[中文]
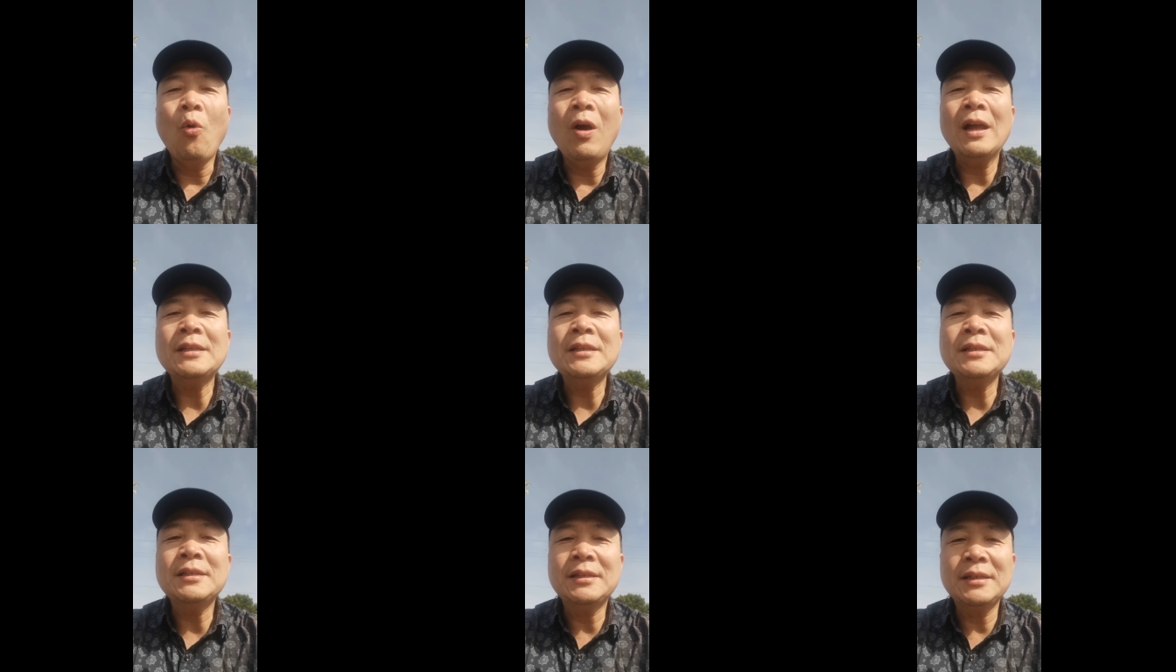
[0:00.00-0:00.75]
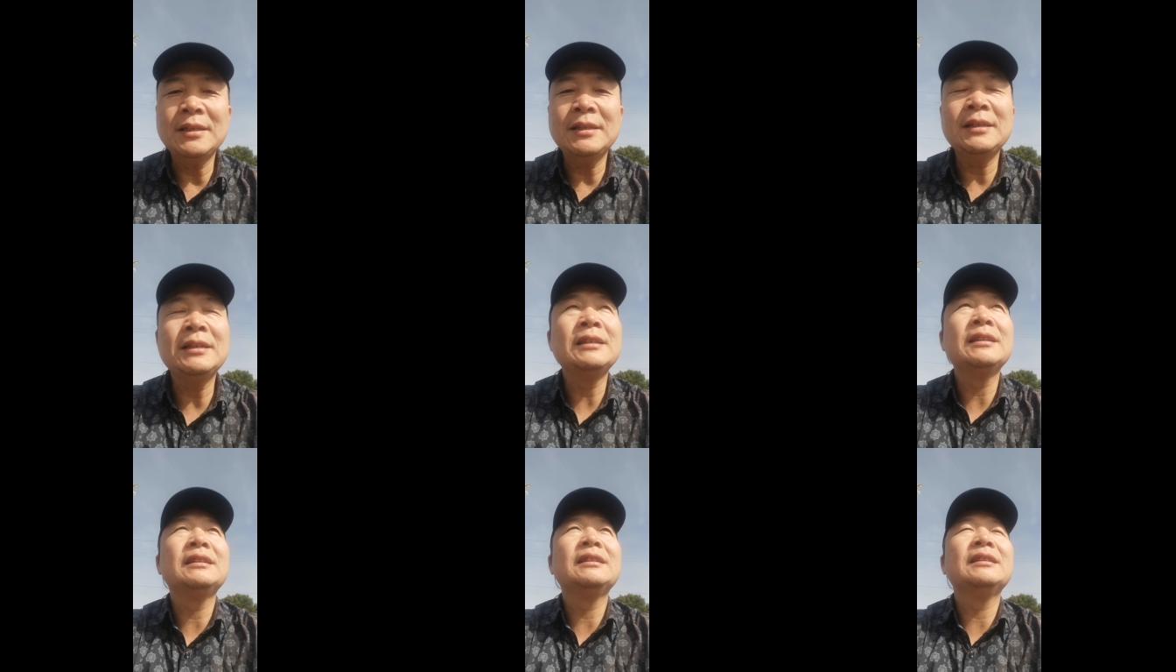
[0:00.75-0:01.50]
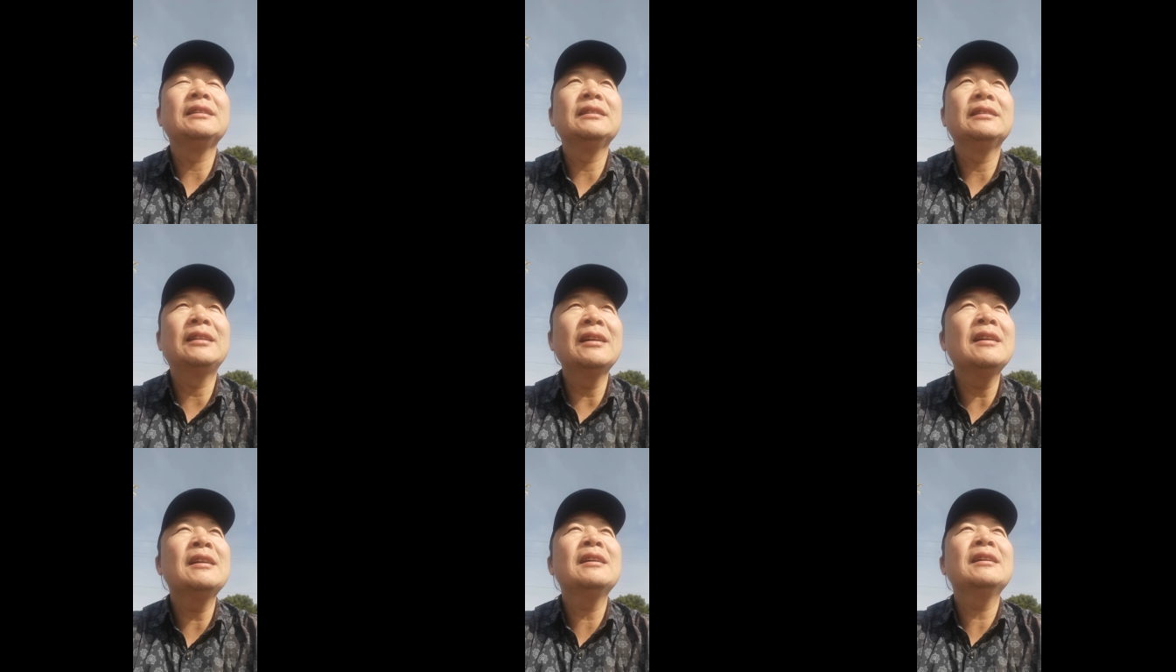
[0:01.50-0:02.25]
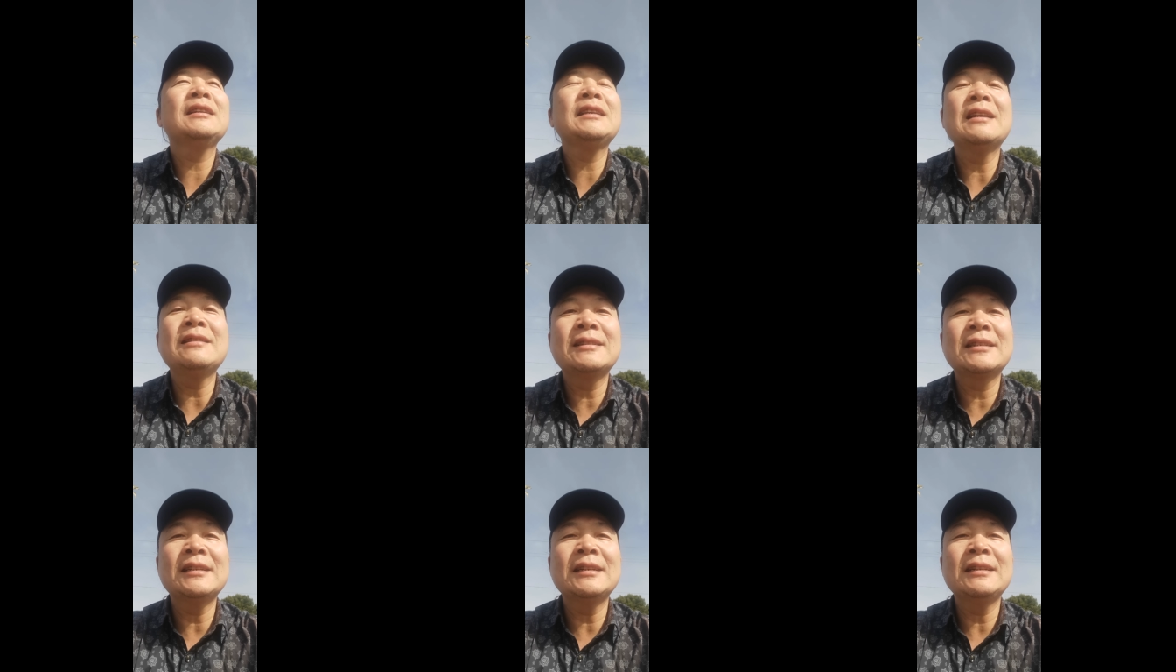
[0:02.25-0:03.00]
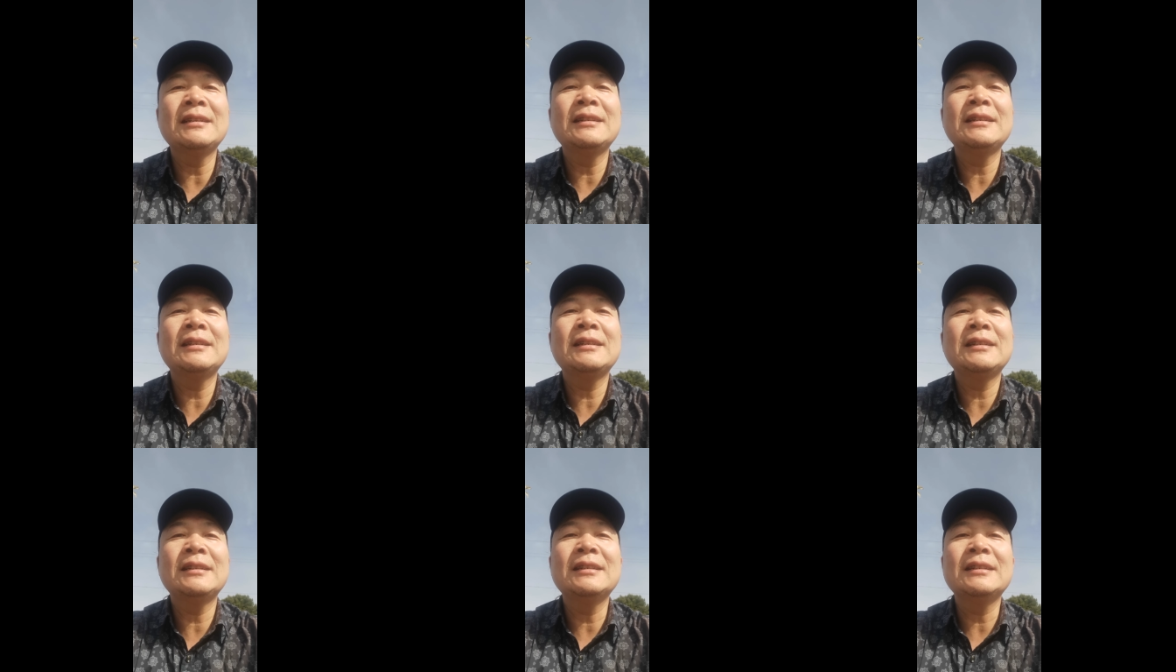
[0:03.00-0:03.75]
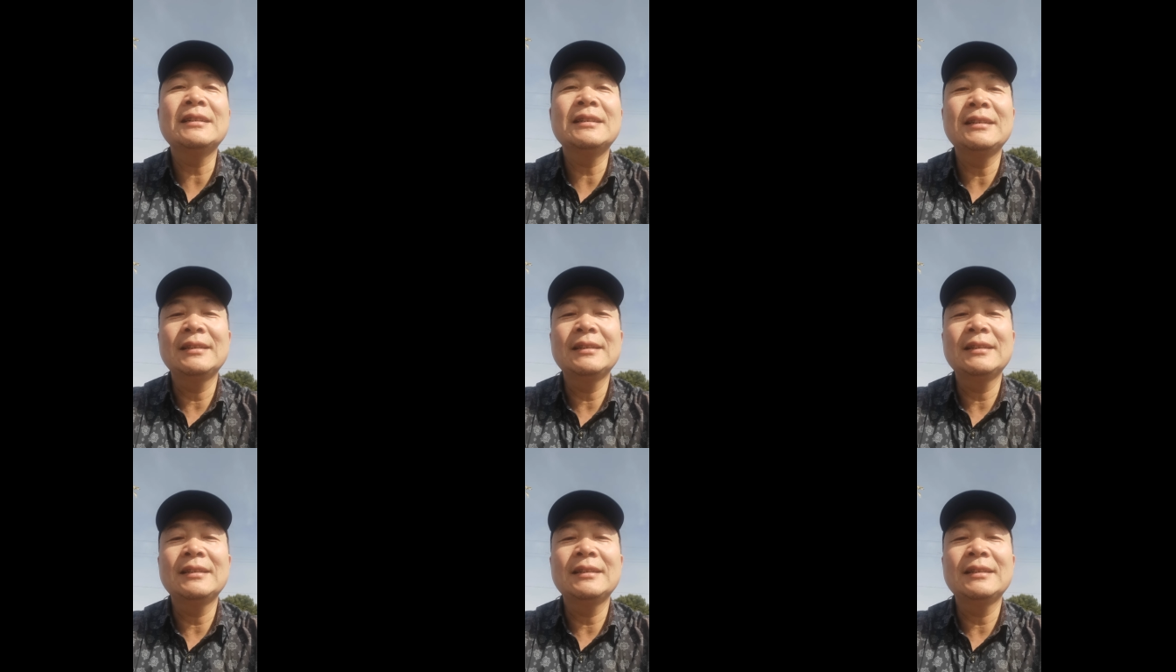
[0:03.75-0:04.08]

换季的颜色。